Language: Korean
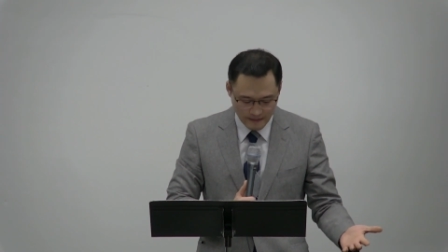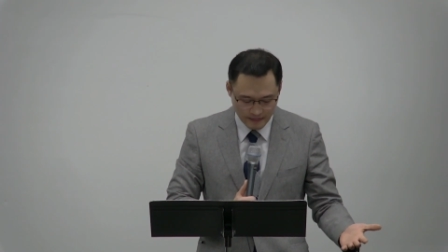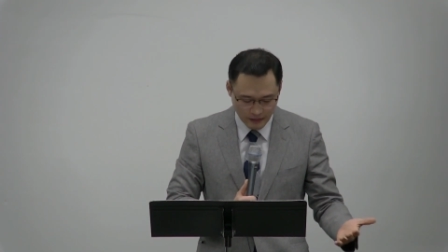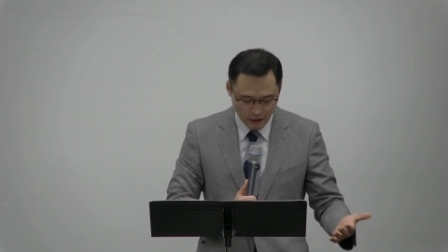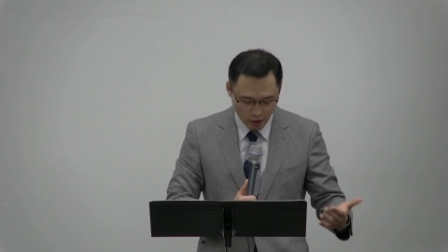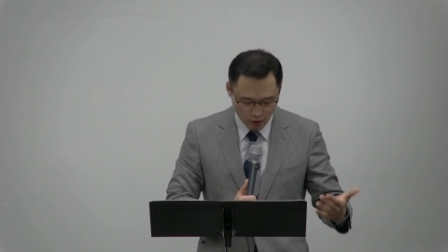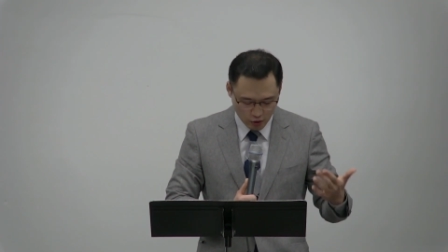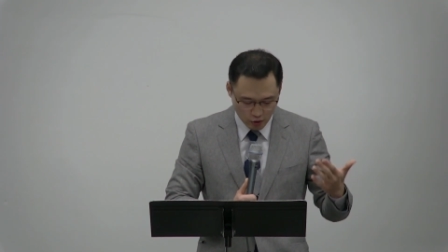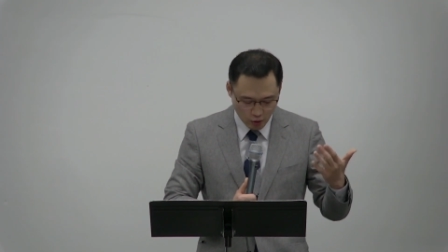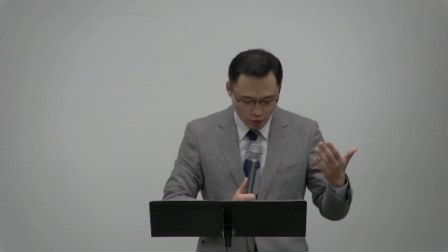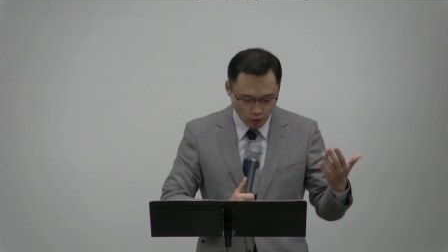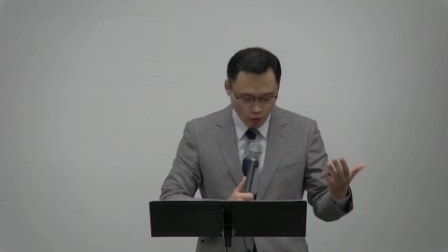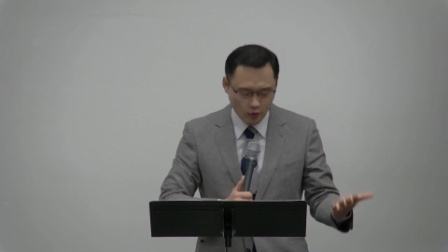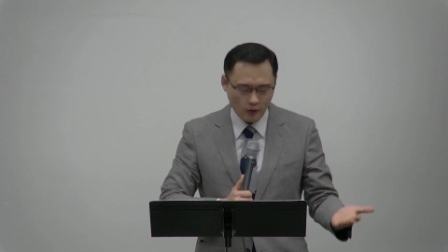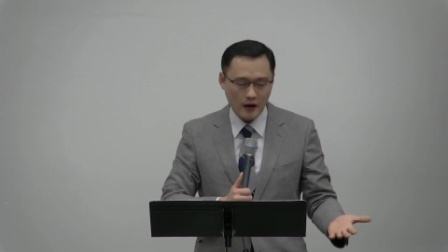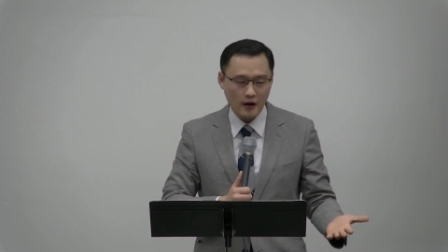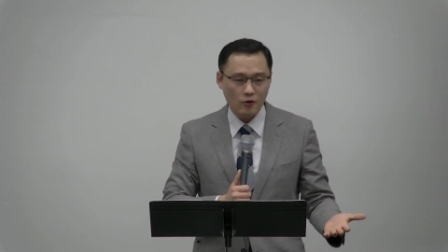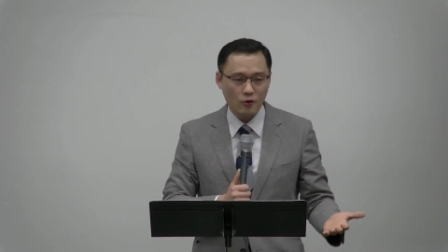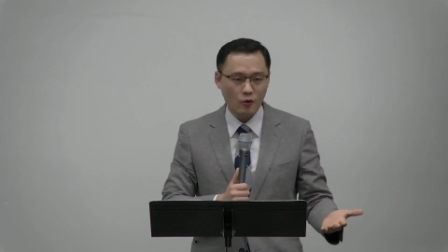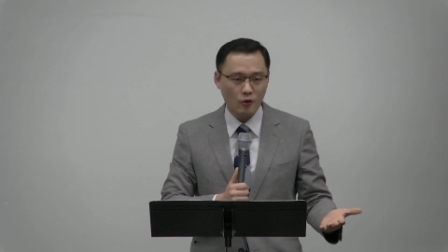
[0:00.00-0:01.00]
더
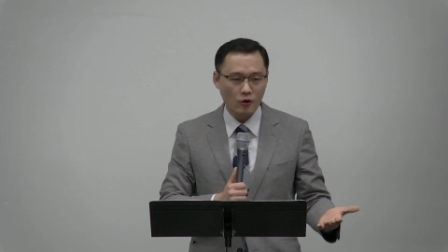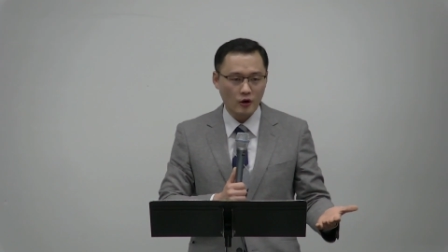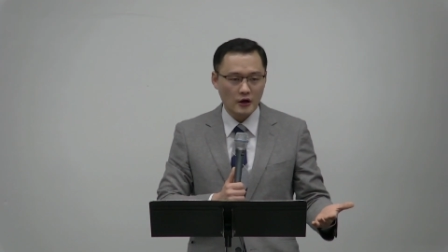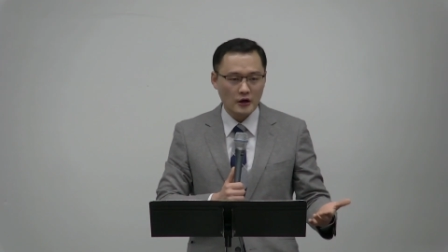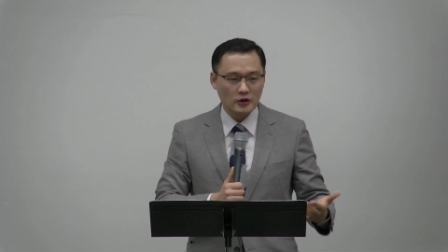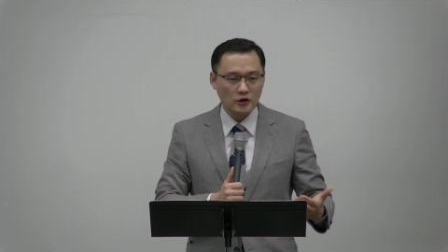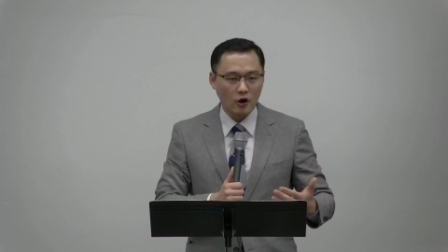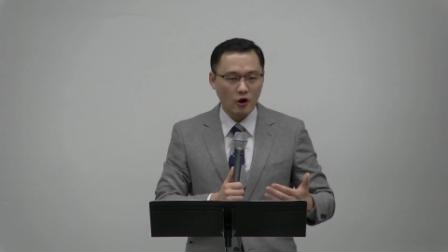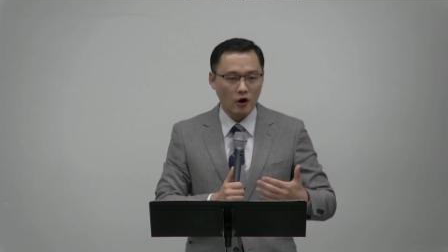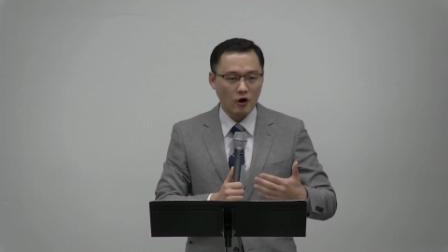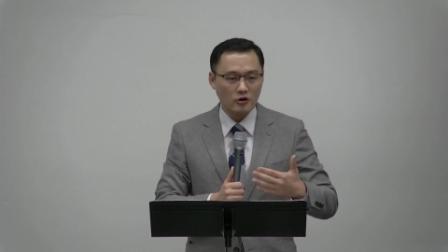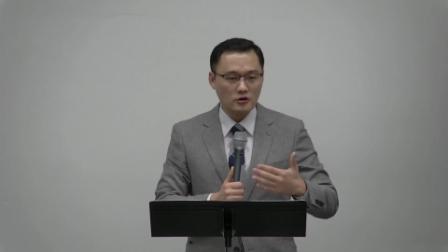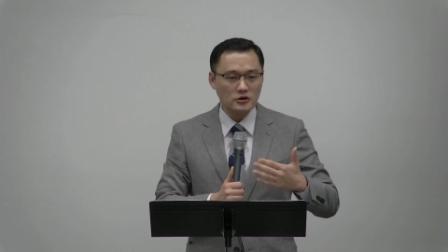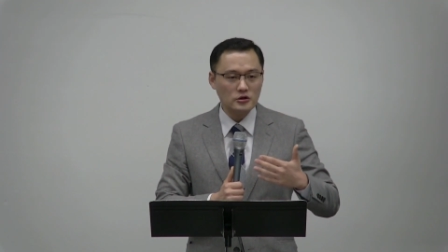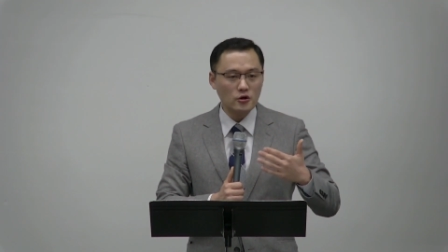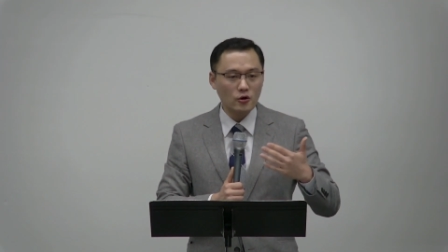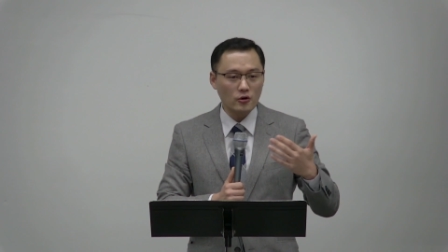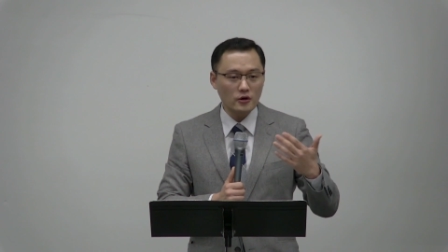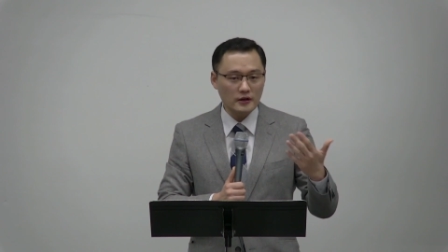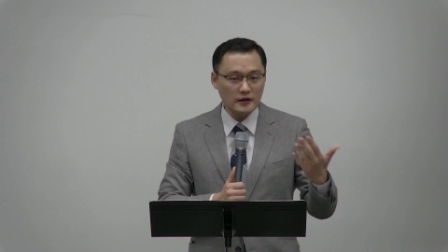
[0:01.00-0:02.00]
똑똑하고 더
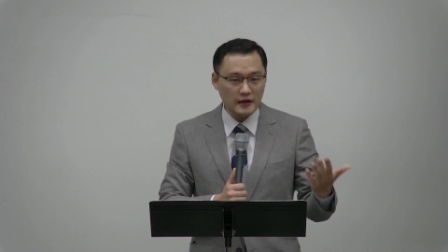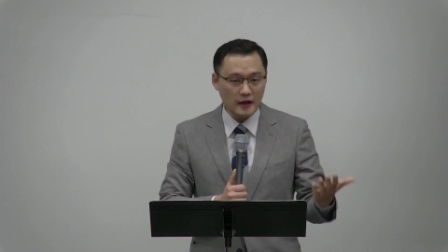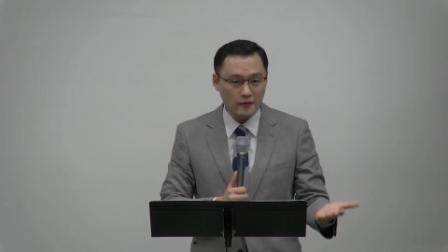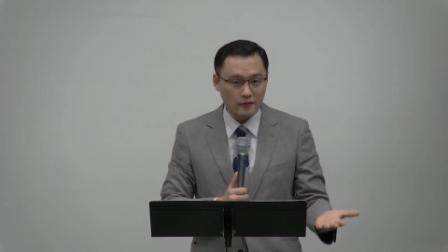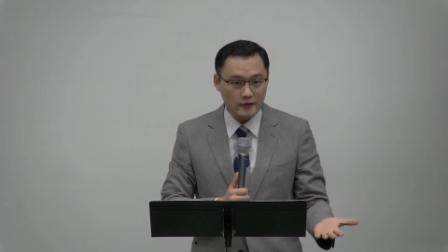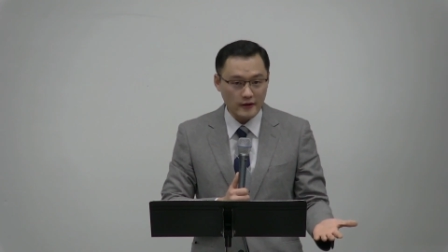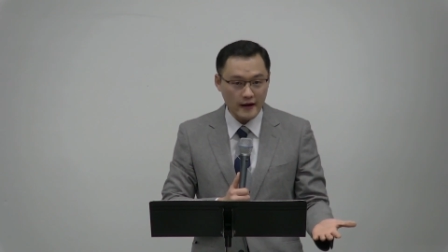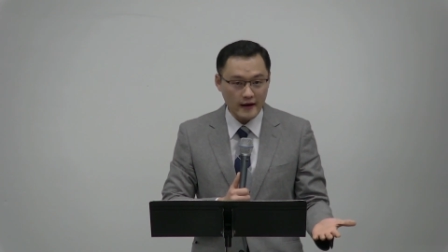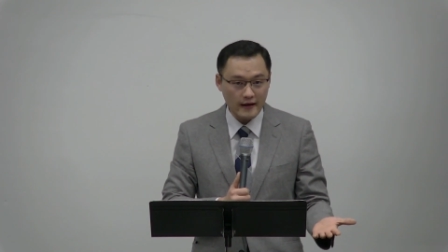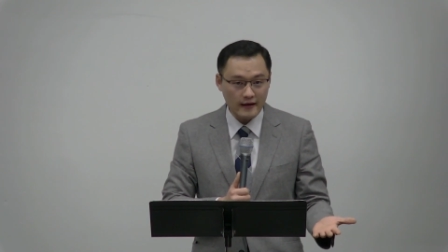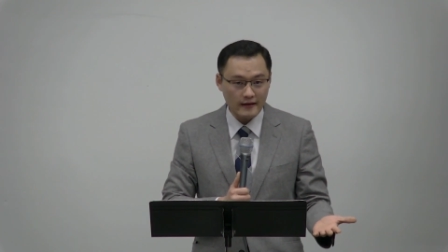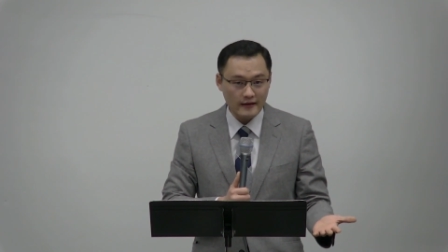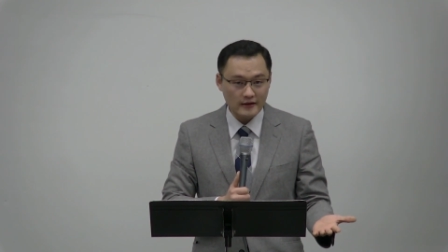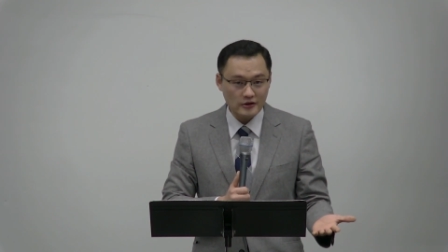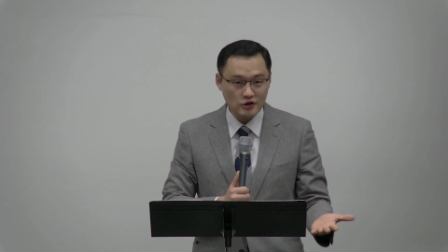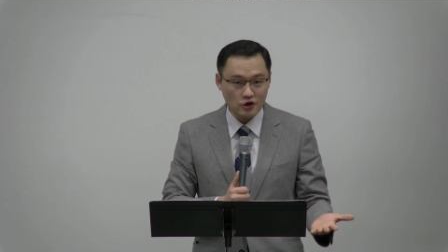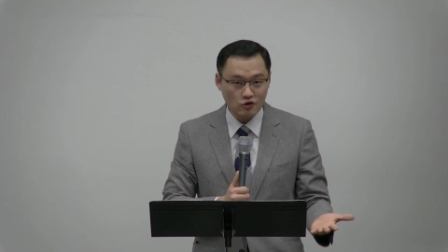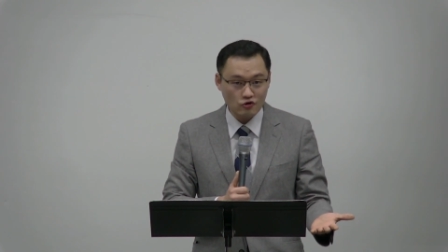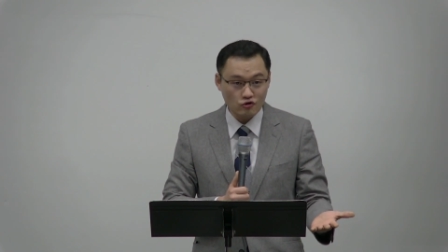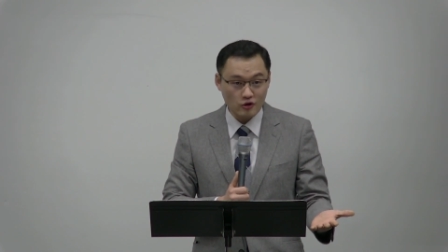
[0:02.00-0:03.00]
의롭기 때문에
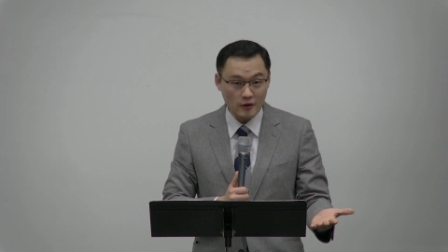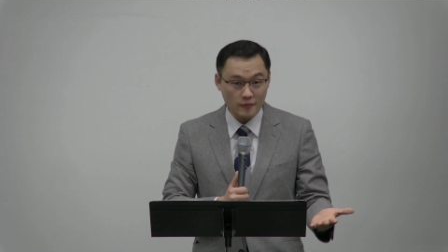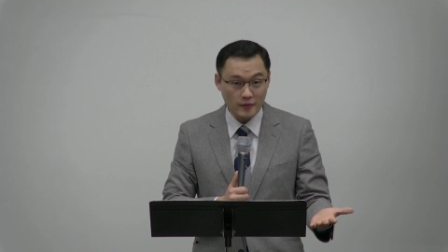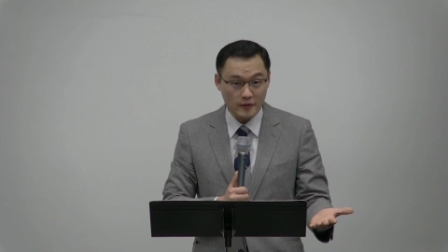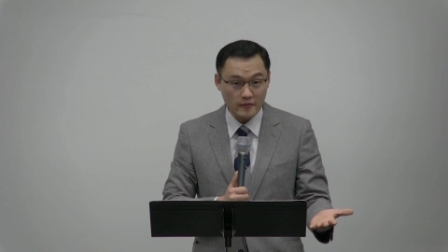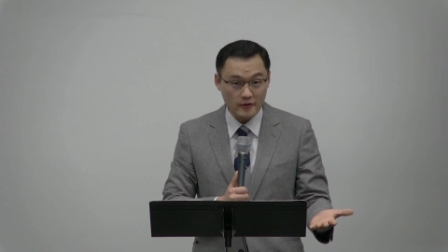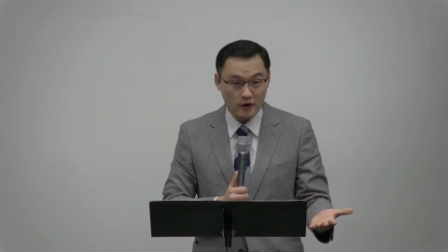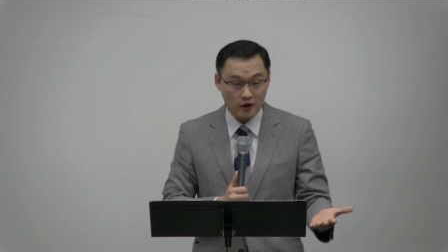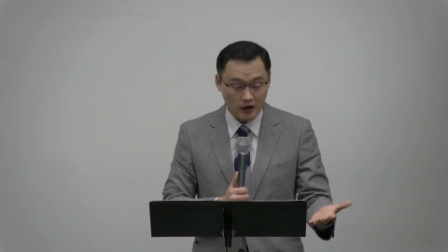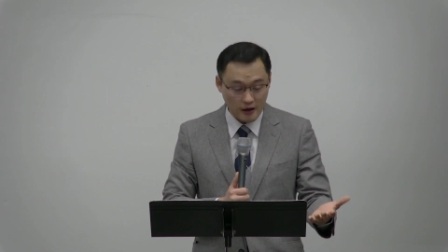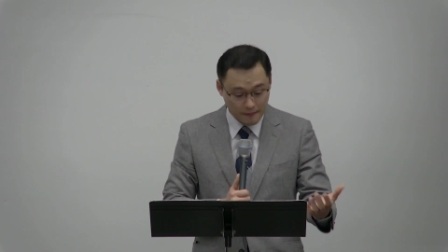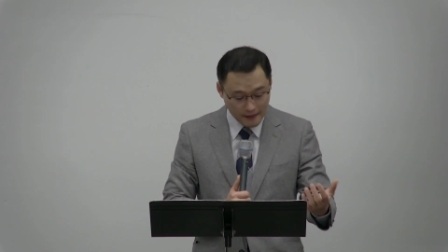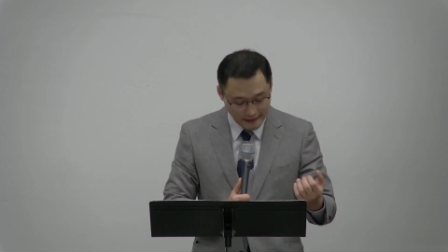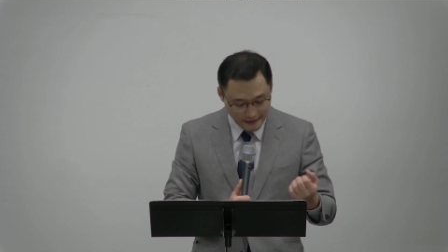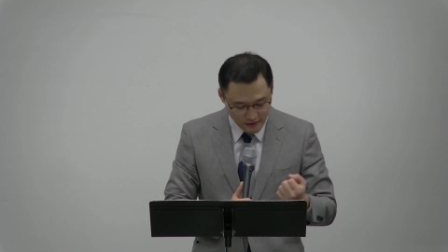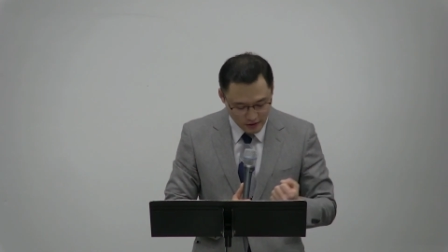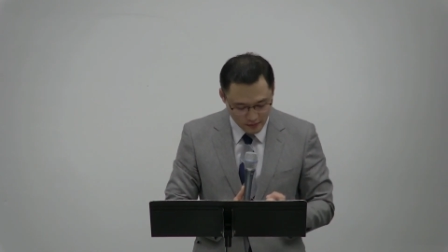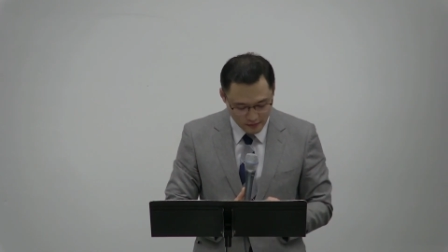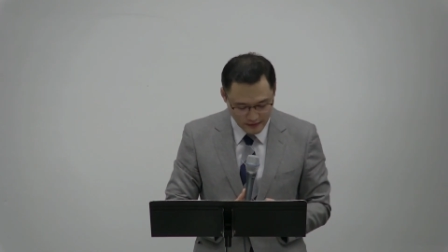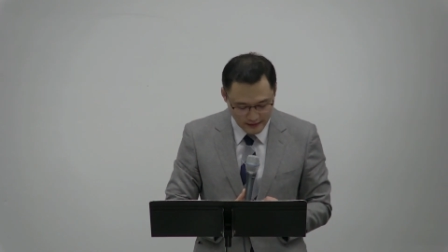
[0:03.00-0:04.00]
천국의 비밀을
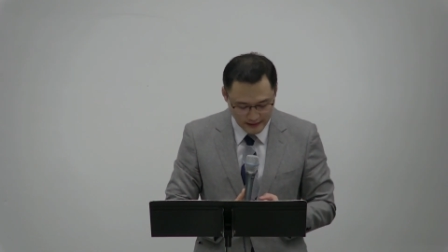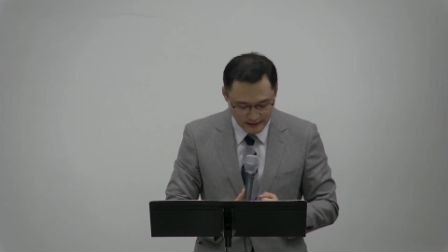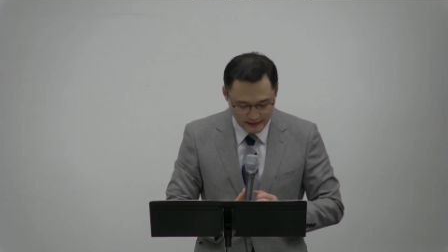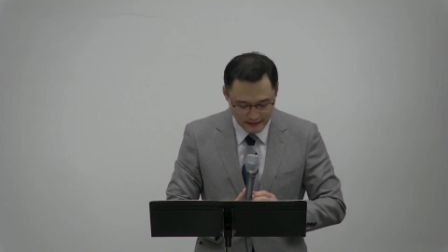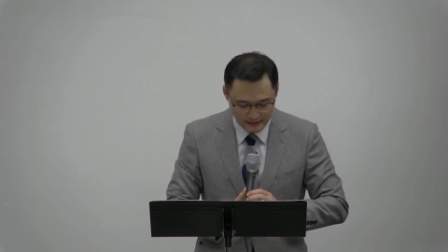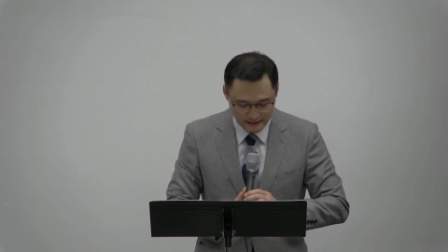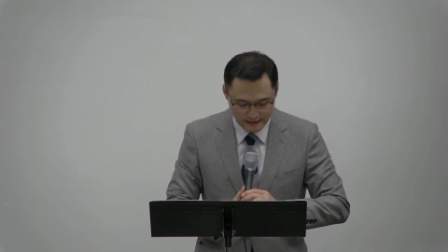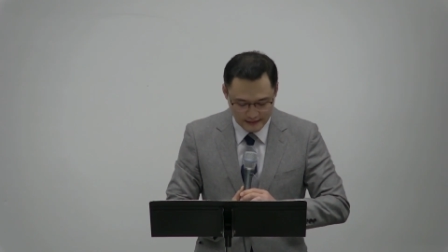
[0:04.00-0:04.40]
허락받은 겁니까?